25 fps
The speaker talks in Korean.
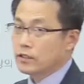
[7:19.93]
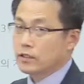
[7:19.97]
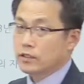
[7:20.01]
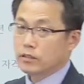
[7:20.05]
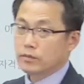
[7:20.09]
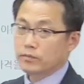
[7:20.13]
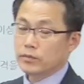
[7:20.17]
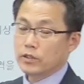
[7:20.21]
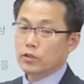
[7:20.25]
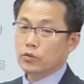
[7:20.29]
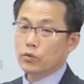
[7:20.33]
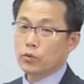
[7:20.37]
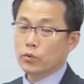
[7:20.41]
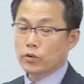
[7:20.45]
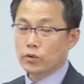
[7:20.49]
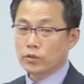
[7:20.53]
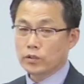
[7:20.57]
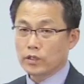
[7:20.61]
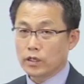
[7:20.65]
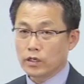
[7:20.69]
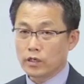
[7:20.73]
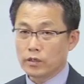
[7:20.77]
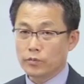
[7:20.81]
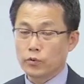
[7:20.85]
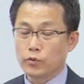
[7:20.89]
지금 이
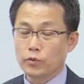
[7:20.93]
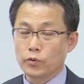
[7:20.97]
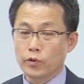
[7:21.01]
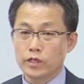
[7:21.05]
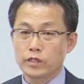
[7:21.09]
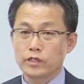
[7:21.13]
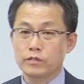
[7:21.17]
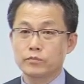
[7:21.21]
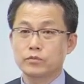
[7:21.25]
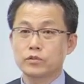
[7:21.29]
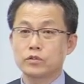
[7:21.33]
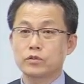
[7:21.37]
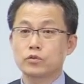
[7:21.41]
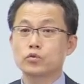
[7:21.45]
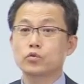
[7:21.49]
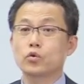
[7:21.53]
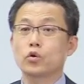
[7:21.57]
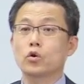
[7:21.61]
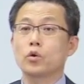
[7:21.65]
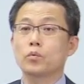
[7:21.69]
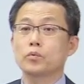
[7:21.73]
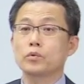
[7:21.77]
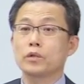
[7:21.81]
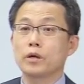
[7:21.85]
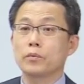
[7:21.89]
동영상을 보고 계신 분들은
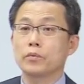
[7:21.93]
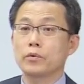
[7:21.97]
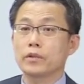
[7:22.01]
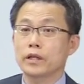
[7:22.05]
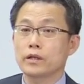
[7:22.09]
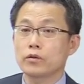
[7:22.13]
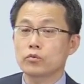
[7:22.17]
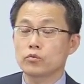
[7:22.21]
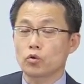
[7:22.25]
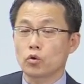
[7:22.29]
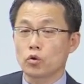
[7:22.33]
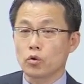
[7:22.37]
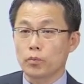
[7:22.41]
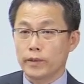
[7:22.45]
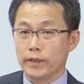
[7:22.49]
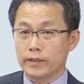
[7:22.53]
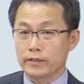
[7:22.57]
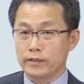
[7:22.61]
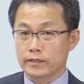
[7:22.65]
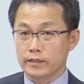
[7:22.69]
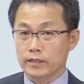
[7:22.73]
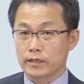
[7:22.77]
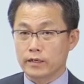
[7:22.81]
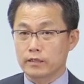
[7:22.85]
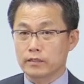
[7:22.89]
졸업자보다는 졸업
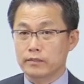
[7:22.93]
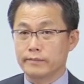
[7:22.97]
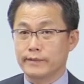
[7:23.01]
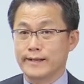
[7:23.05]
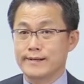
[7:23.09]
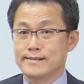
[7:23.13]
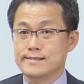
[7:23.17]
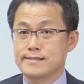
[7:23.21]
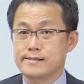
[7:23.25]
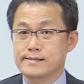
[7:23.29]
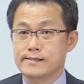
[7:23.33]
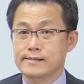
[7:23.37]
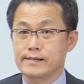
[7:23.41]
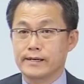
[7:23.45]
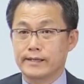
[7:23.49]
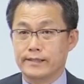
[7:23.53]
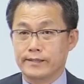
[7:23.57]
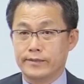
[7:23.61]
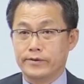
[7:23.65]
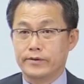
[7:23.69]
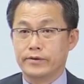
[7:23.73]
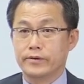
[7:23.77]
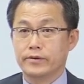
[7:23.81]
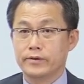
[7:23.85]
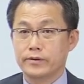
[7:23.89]
예정자가 더 많으실 것
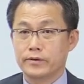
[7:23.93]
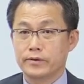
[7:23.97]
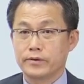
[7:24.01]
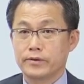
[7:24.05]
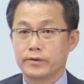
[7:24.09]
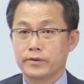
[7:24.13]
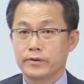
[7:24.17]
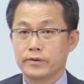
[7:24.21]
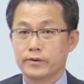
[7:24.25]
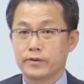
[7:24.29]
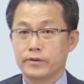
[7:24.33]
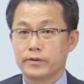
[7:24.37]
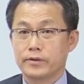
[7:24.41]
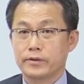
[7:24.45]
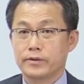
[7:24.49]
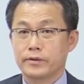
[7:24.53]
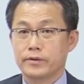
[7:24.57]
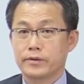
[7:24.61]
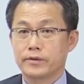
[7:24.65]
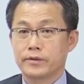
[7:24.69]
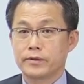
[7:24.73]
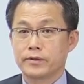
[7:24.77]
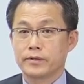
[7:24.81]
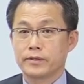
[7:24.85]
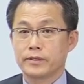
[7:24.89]
같아요.
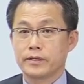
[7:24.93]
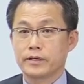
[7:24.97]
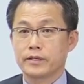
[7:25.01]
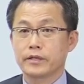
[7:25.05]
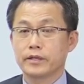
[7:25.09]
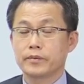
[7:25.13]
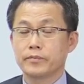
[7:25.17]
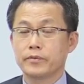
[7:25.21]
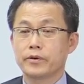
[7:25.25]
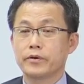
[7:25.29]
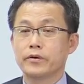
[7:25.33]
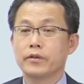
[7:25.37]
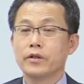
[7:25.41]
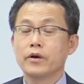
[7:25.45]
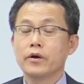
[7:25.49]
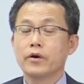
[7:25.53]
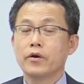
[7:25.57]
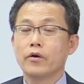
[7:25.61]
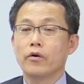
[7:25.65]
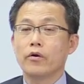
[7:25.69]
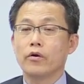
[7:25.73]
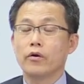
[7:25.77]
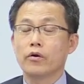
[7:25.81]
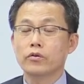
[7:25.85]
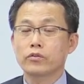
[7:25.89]
자, 그러면
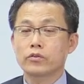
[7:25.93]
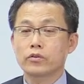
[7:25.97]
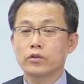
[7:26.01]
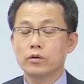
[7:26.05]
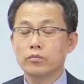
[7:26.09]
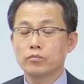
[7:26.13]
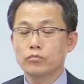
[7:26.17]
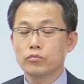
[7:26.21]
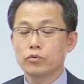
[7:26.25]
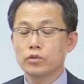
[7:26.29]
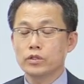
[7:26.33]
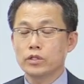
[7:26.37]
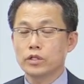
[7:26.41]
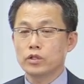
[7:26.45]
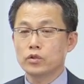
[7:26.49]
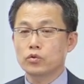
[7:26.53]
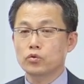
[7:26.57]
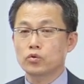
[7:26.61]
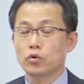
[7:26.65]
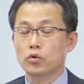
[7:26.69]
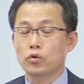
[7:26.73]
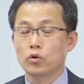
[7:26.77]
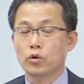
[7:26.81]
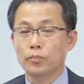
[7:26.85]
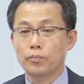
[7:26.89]
어떤 분들이
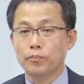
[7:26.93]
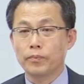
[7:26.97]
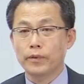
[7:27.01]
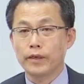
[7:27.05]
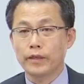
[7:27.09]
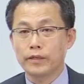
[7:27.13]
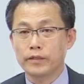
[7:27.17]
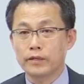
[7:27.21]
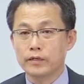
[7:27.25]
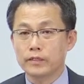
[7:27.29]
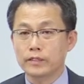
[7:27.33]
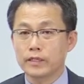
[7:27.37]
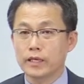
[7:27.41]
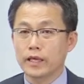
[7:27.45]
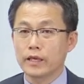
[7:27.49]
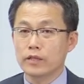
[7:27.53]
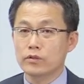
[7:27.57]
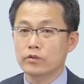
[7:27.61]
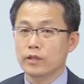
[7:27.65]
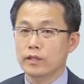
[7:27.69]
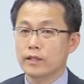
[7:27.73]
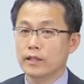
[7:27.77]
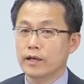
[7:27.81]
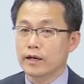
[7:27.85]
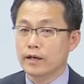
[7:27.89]
졸업 예정자에
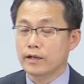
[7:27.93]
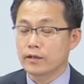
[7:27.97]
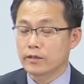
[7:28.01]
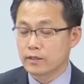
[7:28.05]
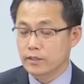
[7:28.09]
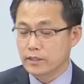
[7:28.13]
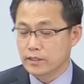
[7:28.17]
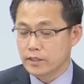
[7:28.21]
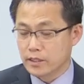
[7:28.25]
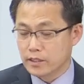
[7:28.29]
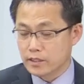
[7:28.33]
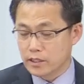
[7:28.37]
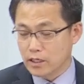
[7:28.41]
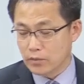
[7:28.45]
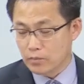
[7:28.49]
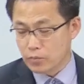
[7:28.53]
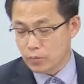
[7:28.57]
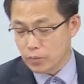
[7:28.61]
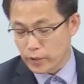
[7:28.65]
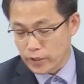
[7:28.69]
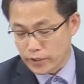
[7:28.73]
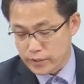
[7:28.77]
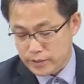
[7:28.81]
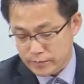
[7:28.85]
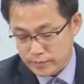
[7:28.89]
해당하는 건지 그거
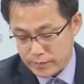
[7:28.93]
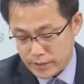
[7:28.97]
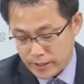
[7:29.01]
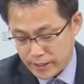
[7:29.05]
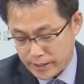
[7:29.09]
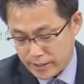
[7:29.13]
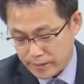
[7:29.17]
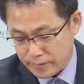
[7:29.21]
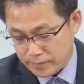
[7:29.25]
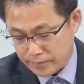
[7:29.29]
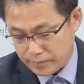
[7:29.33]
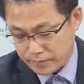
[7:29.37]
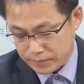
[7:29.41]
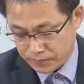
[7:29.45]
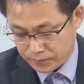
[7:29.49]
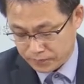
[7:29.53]
한번 보겠습니다.